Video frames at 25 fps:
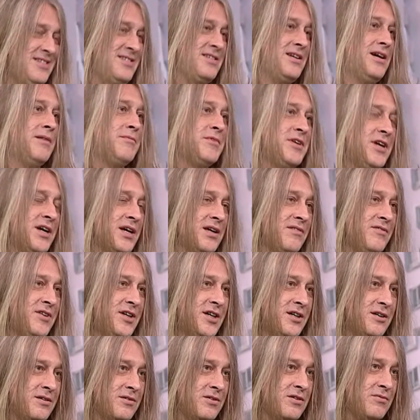er aber der
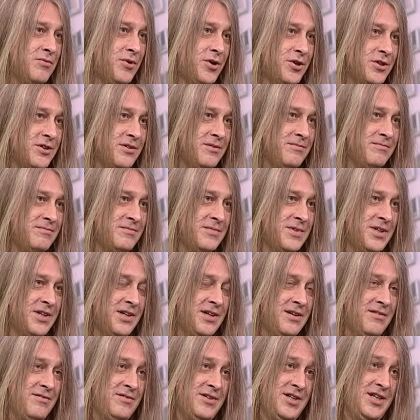Gewinner geworden,
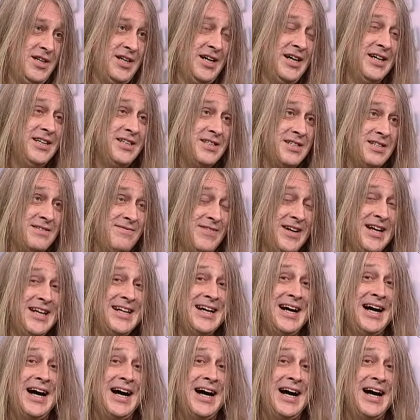weil, ein, weil er der